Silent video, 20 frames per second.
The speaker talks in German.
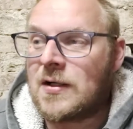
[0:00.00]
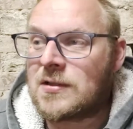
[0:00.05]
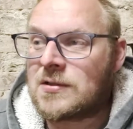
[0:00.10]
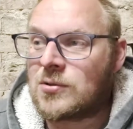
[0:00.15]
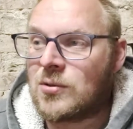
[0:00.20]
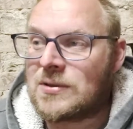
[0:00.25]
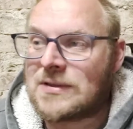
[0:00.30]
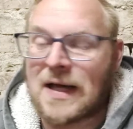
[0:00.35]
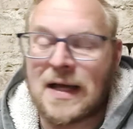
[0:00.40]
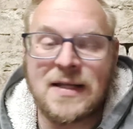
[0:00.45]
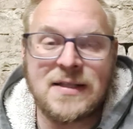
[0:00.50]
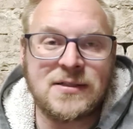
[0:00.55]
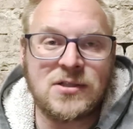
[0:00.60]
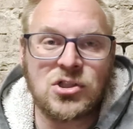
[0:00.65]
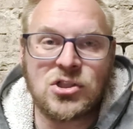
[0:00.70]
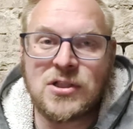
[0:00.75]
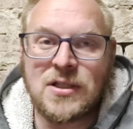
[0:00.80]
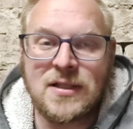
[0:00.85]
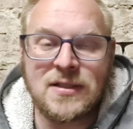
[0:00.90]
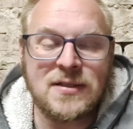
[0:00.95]
So ist alles
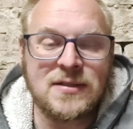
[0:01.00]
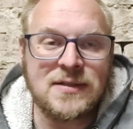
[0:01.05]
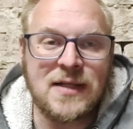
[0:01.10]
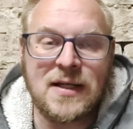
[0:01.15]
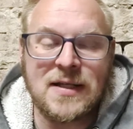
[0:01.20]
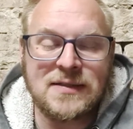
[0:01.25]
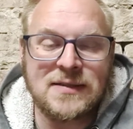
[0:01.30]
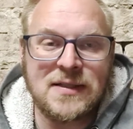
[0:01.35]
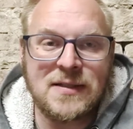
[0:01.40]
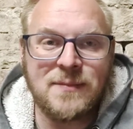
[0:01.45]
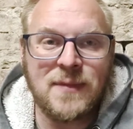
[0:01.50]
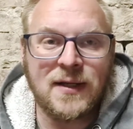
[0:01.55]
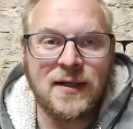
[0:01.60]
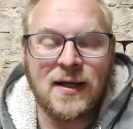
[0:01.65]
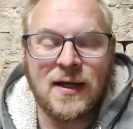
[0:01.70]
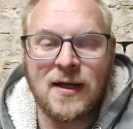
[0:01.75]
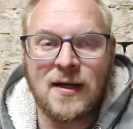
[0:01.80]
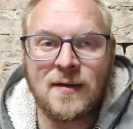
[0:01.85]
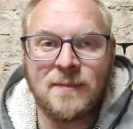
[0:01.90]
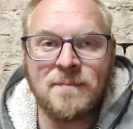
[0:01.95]
Geschichte, ist alles nicht mehr
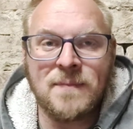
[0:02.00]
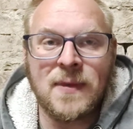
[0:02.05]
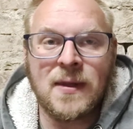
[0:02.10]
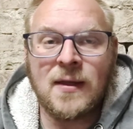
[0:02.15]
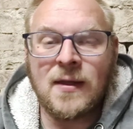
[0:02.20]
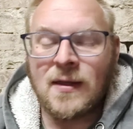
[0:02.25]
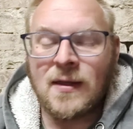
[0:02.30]
da.